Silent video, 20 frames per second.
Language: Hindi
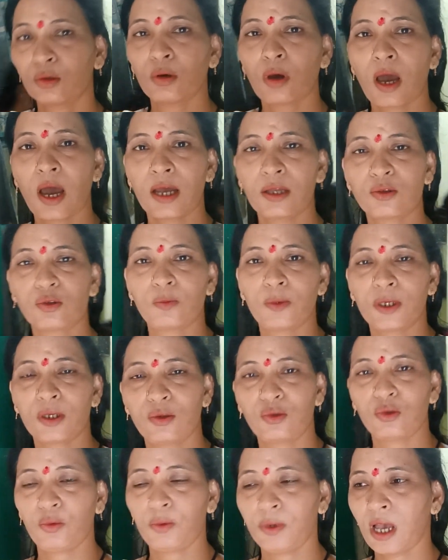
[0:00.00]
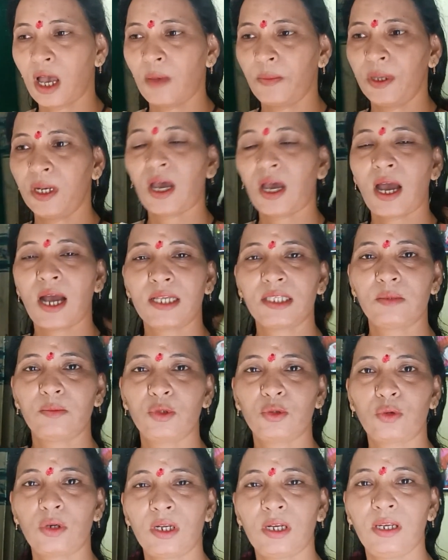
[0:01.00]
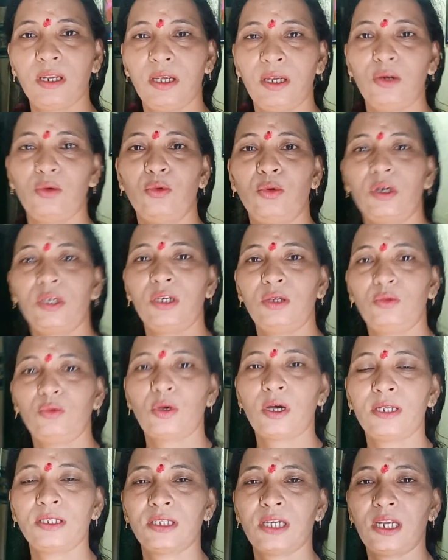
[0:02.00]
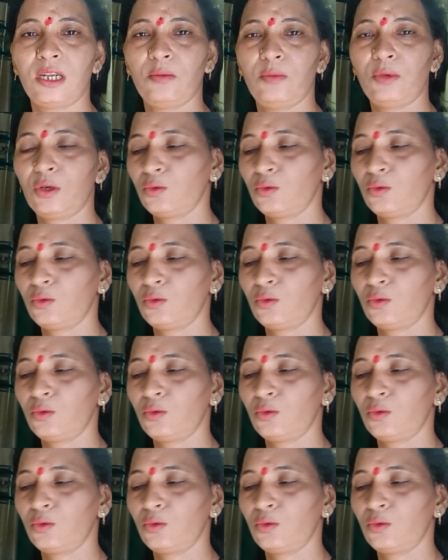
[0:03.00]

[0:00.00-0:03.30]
तो आज सुबह के जो भी काम है ना आज हमें थोड़ा लेट हो गई है दुकान जाने में